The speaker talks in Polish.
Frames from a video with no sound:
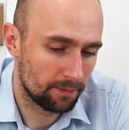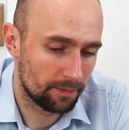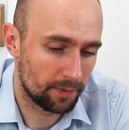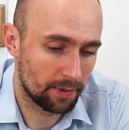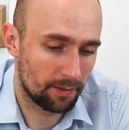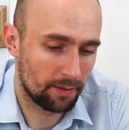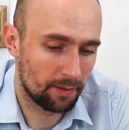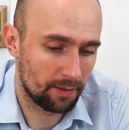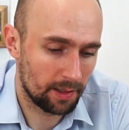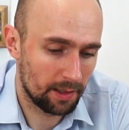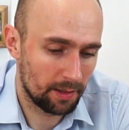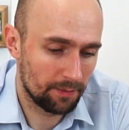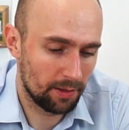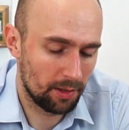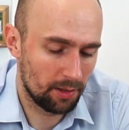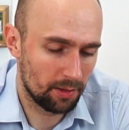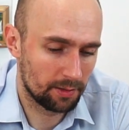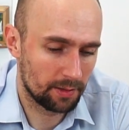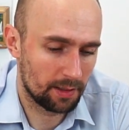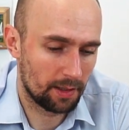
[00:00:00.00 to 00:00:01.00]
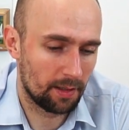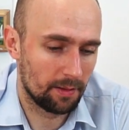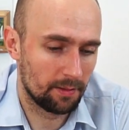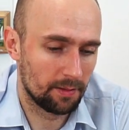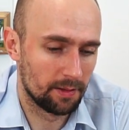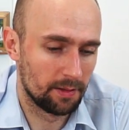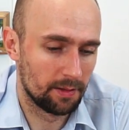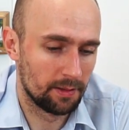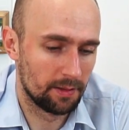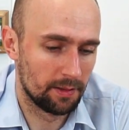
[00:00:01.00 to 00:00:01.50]
Więc tak wygląda
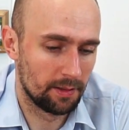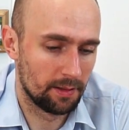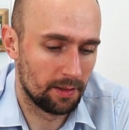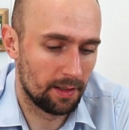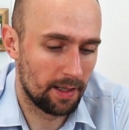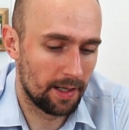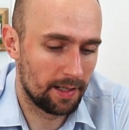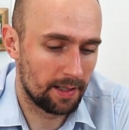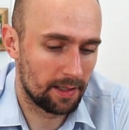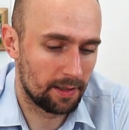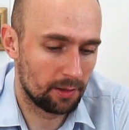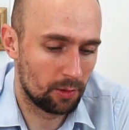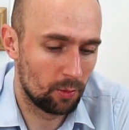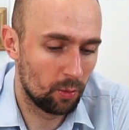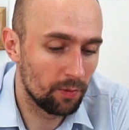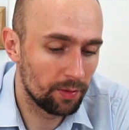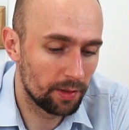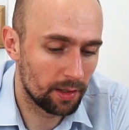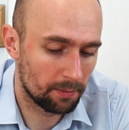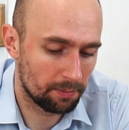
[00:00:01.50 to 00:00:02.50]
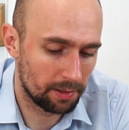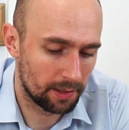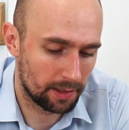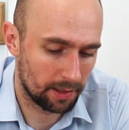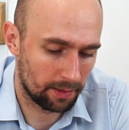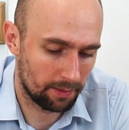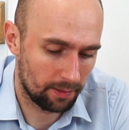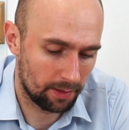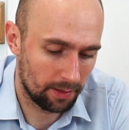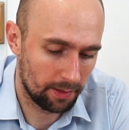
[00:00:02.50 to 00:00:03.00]
e, ekran główny
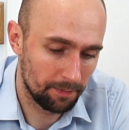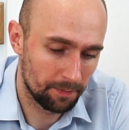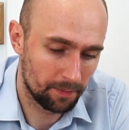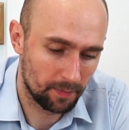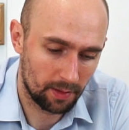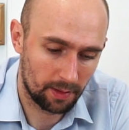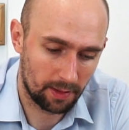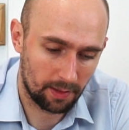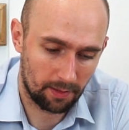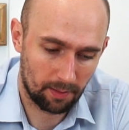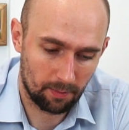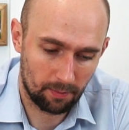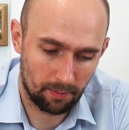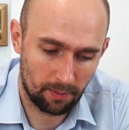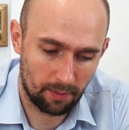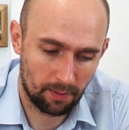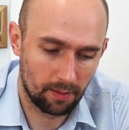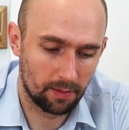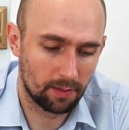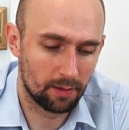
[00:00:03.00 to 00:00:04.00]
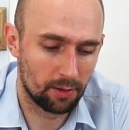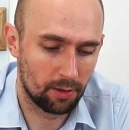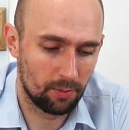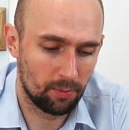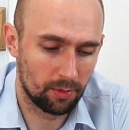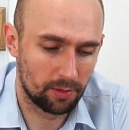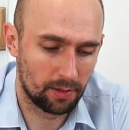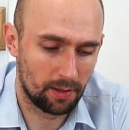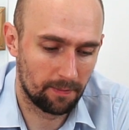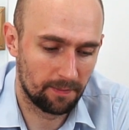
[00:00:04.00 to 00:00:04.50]
aplikacji razem z
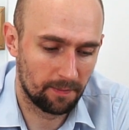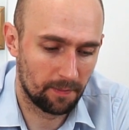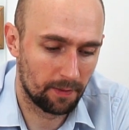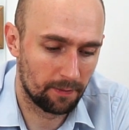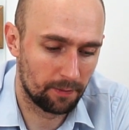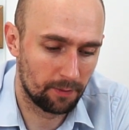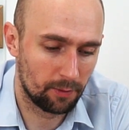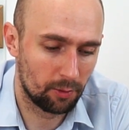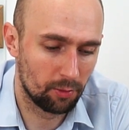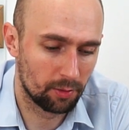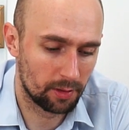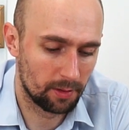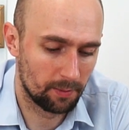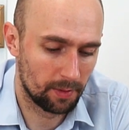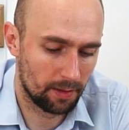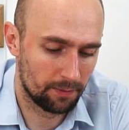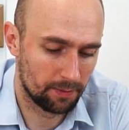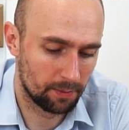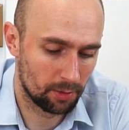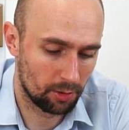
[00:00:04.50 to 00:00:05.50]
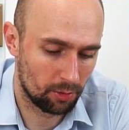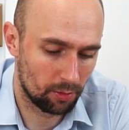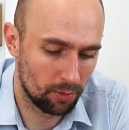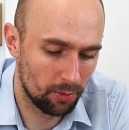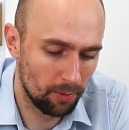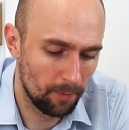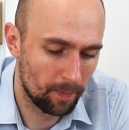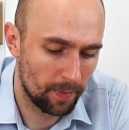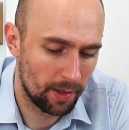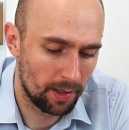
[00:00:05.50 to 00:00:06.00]
robotem w górnym lewym
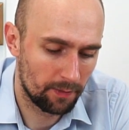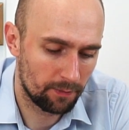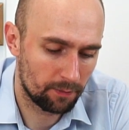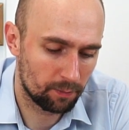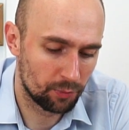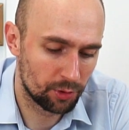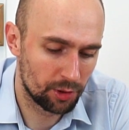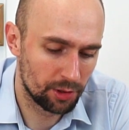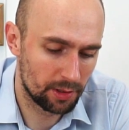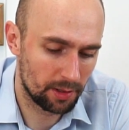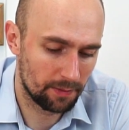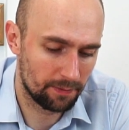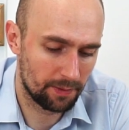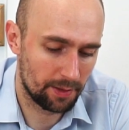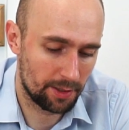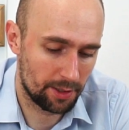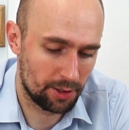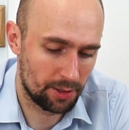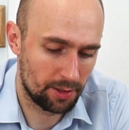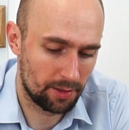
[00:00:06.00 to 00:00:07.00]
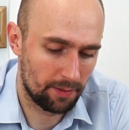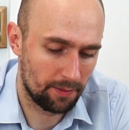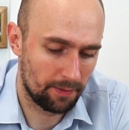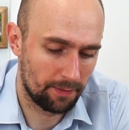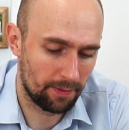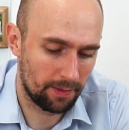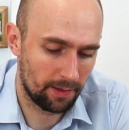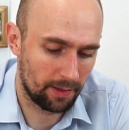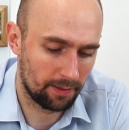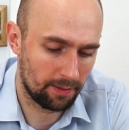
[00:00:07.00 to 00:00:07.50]
rogu. Musicie wejść
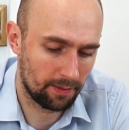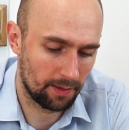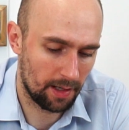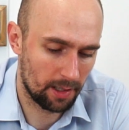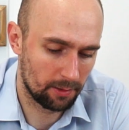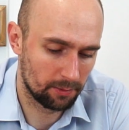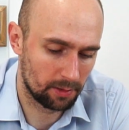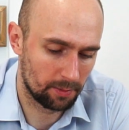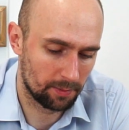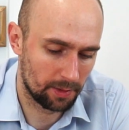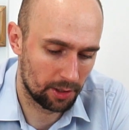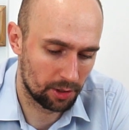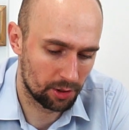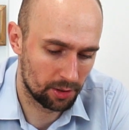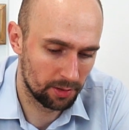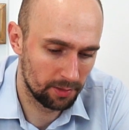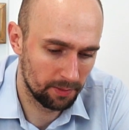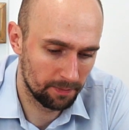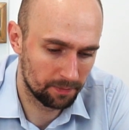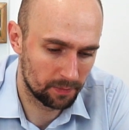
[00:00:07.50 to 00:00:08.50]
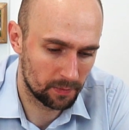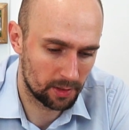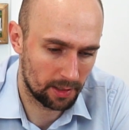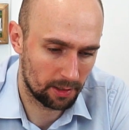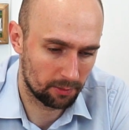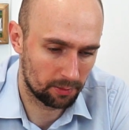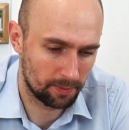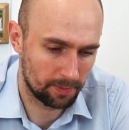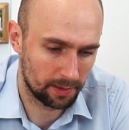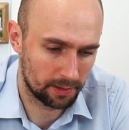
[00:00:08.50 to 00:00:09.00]
w sekcję Automation, czyli
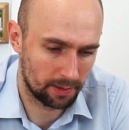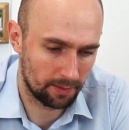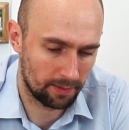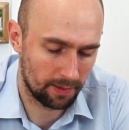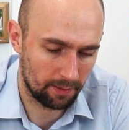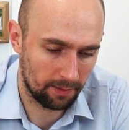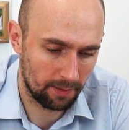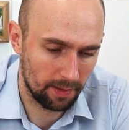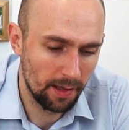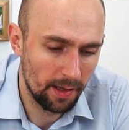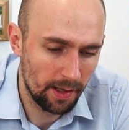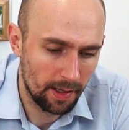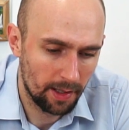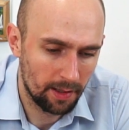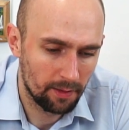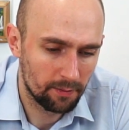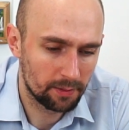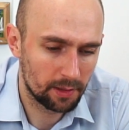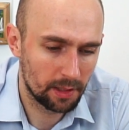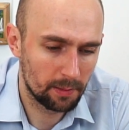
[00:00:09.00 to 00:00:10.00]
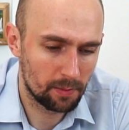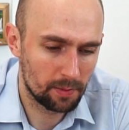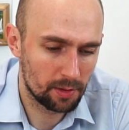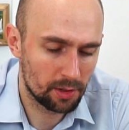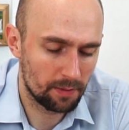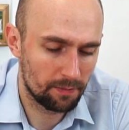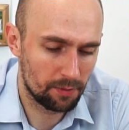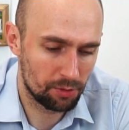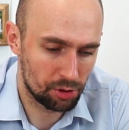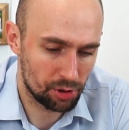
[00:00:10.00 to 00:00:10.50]
automatyzację. W tym
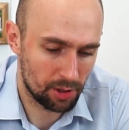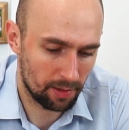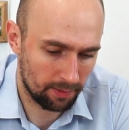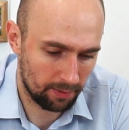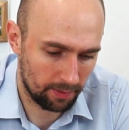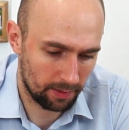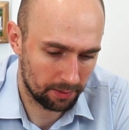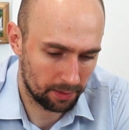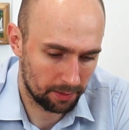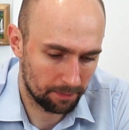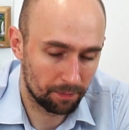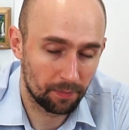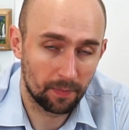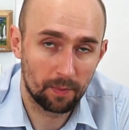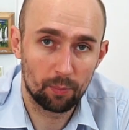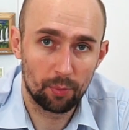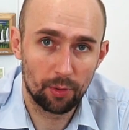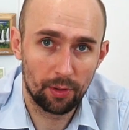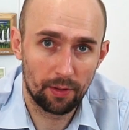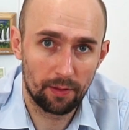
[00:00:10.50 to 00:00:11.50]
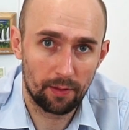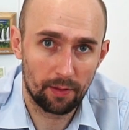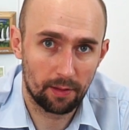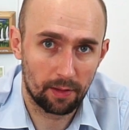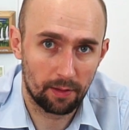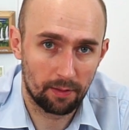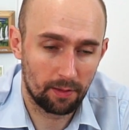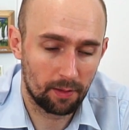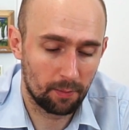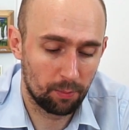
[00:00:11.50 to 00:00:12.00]
momencie widzicie sceny. Póki co
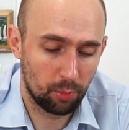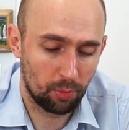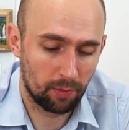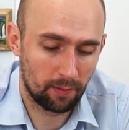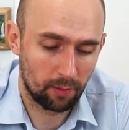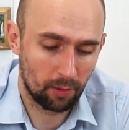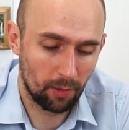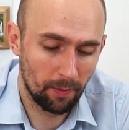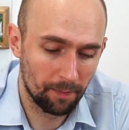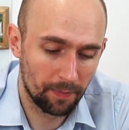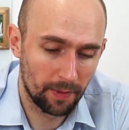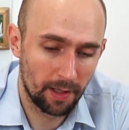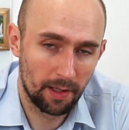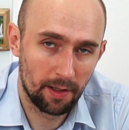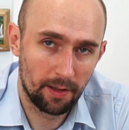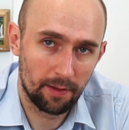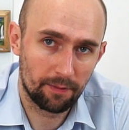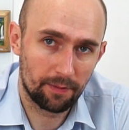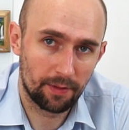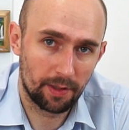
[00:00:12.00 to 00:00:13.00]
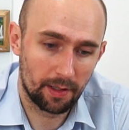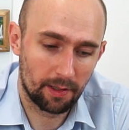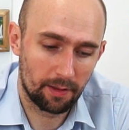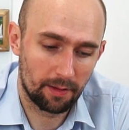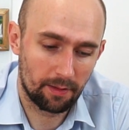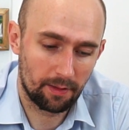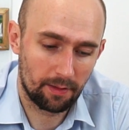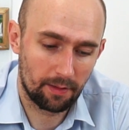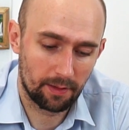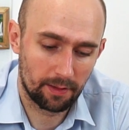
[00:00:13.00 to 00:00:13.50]
jest pusto,
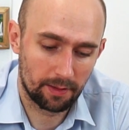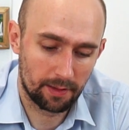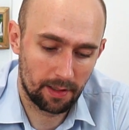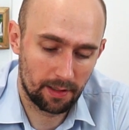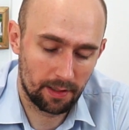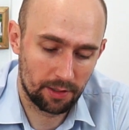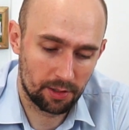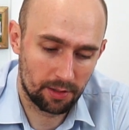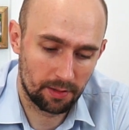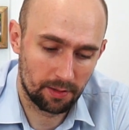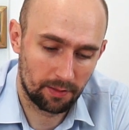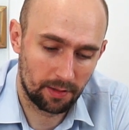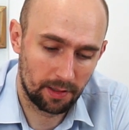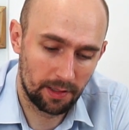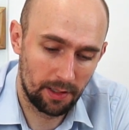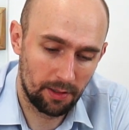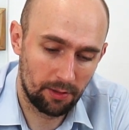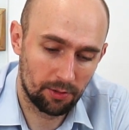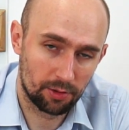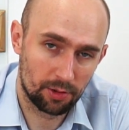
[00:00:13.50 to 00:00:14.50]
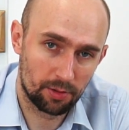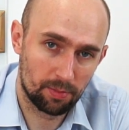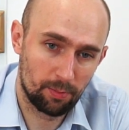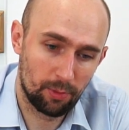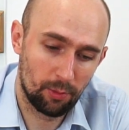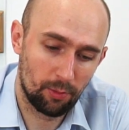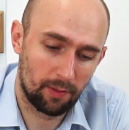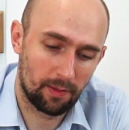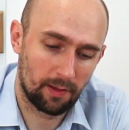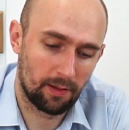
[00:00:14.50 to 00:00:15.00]
więc należy kliknąć
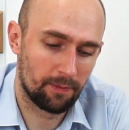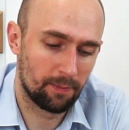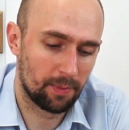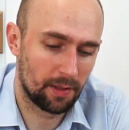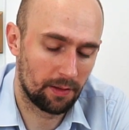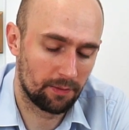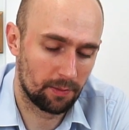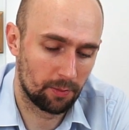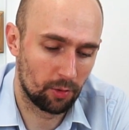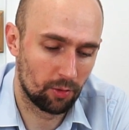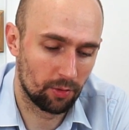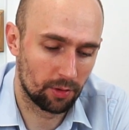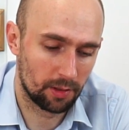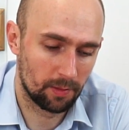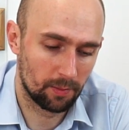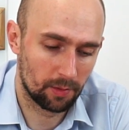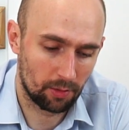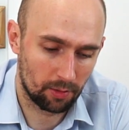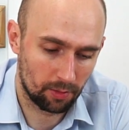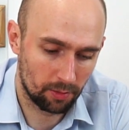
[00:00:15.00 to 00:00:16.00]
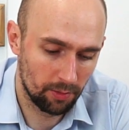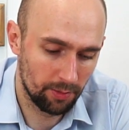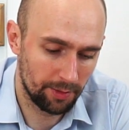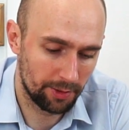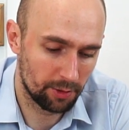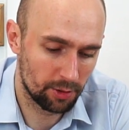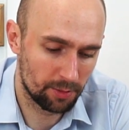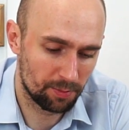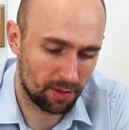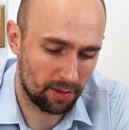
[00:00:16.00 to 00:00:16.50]
plusa w prawym górnym rogu i
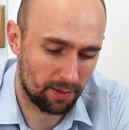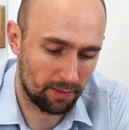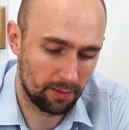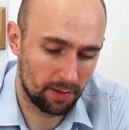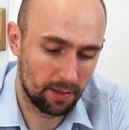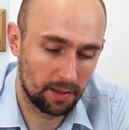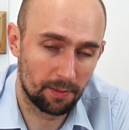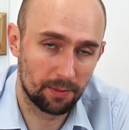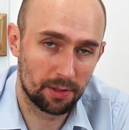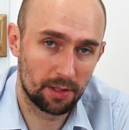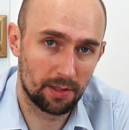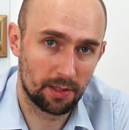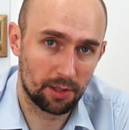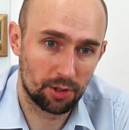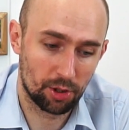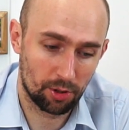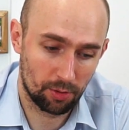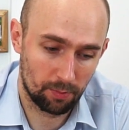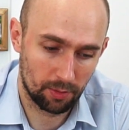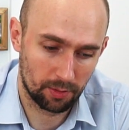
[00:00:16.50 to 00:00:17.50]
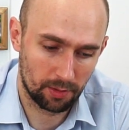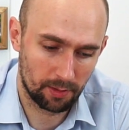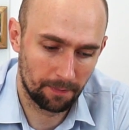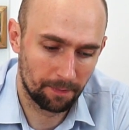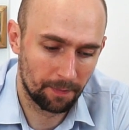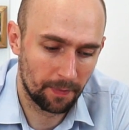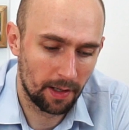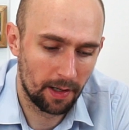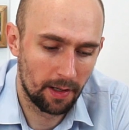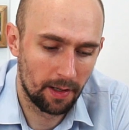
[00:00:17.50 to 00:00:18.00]
już pokazuje nam się nasz robot.
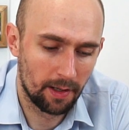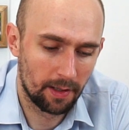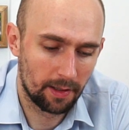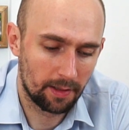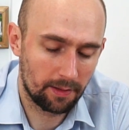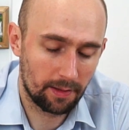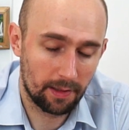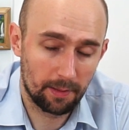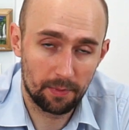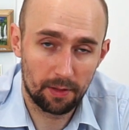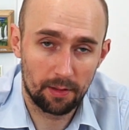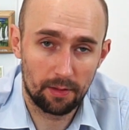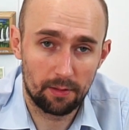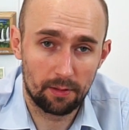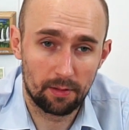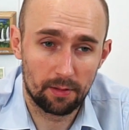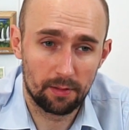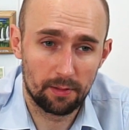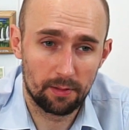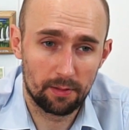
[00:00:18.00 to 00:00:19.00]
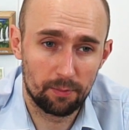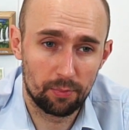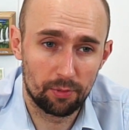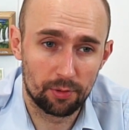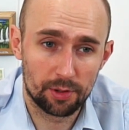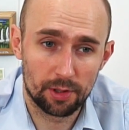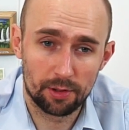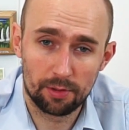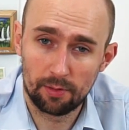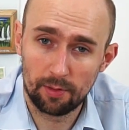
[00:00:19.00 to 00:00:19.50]
Chcemy go
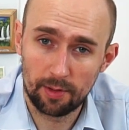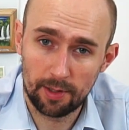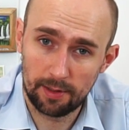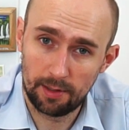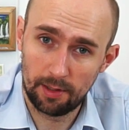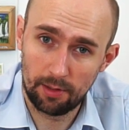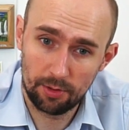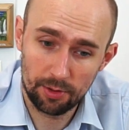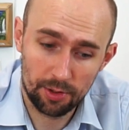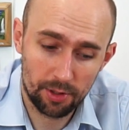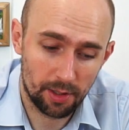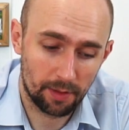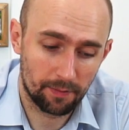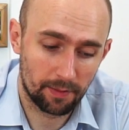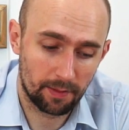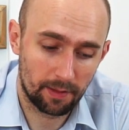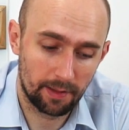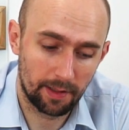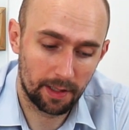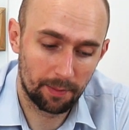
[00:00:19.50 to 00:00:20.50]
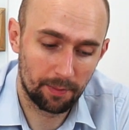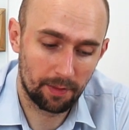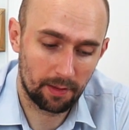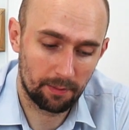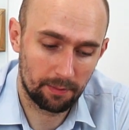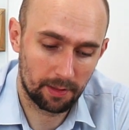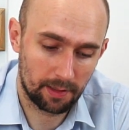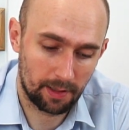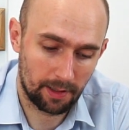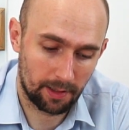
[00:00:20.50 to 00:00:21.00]
puszczać w konkretnej godzinie, więc klikamy
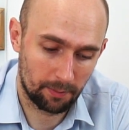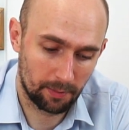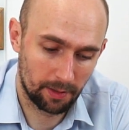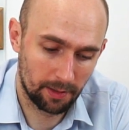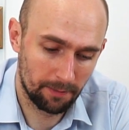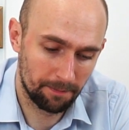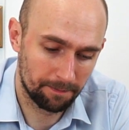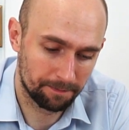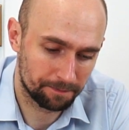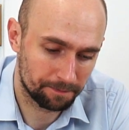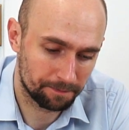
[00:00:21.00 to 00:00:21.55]
sobie timer